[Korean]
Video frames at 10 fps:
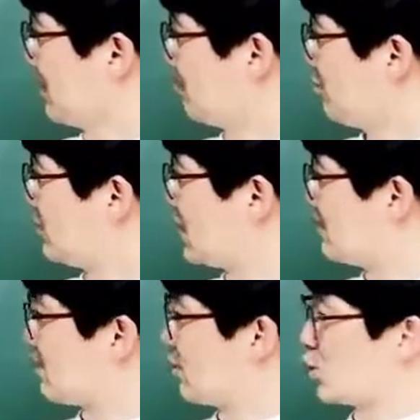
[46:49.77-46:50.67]

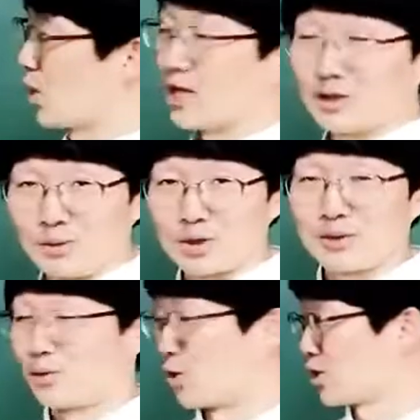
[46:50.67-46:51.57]
물질만 더 좋아하는 그런
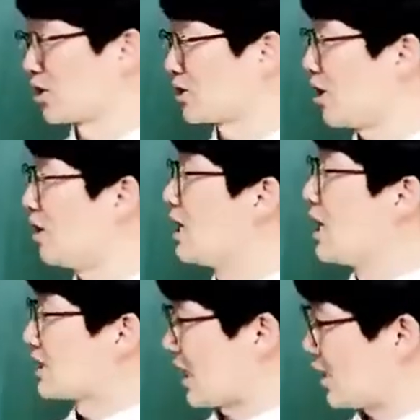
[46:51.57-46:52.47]
모습이 보이죠.
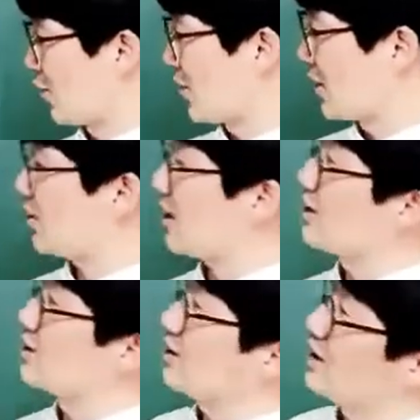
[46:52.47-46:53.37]
그래서 자기 옆에 있는
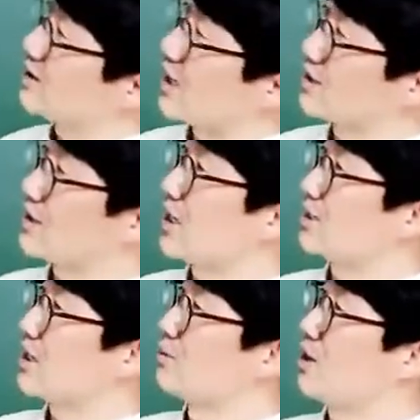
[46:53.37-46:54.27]
아이들이 장사
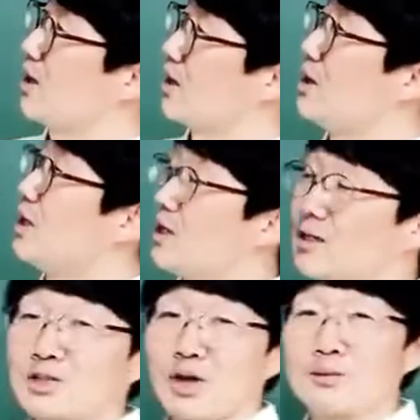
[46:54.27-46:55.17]
나하기 때문에
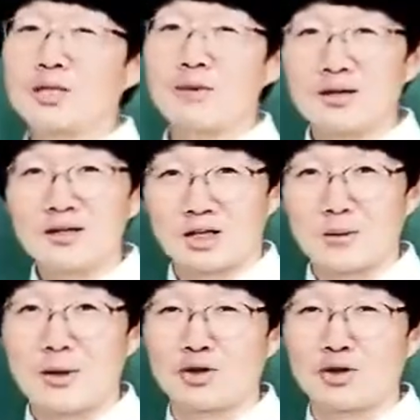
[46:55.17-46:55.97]
일단 점심 한 그릇 대접할 수